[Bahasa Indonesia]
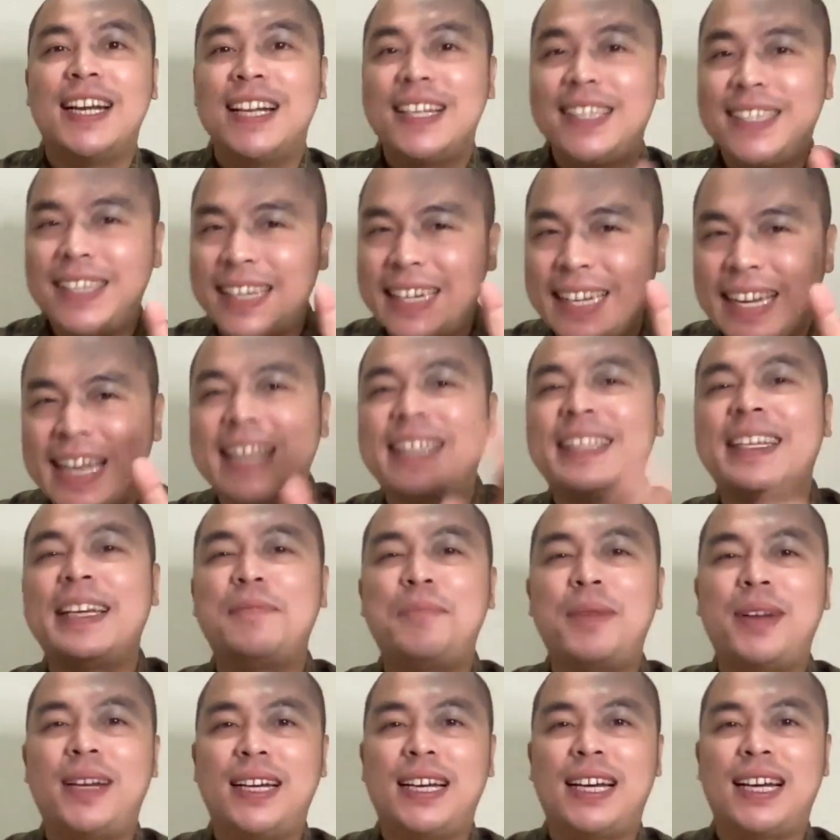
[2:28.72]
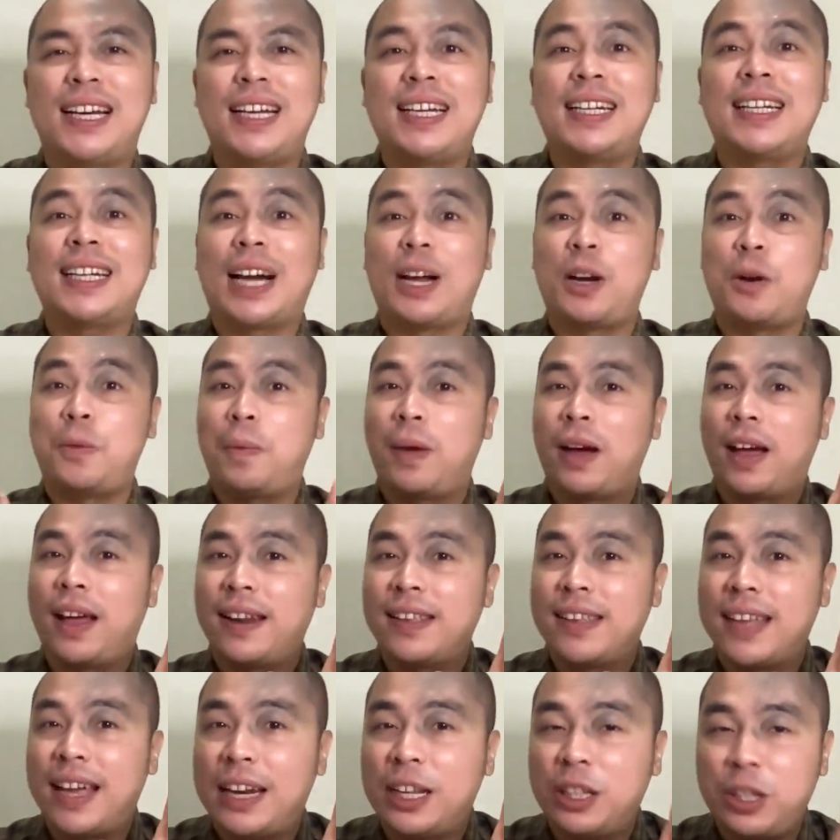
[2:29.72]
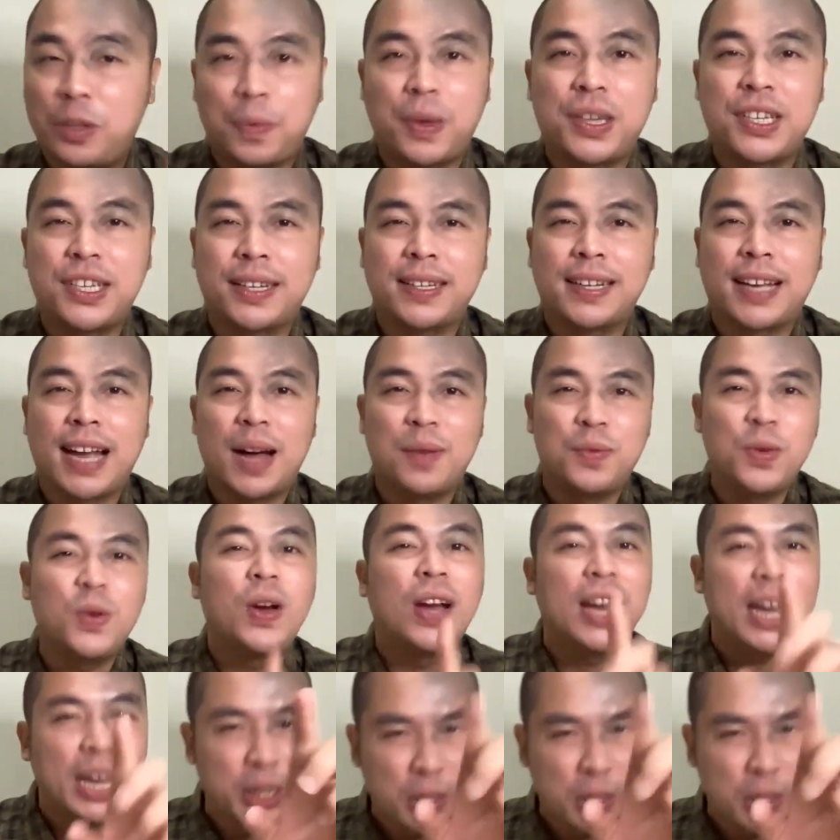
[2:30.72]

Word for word: Ciri khas yang benar kalau pekerjaan itu passion kamu itu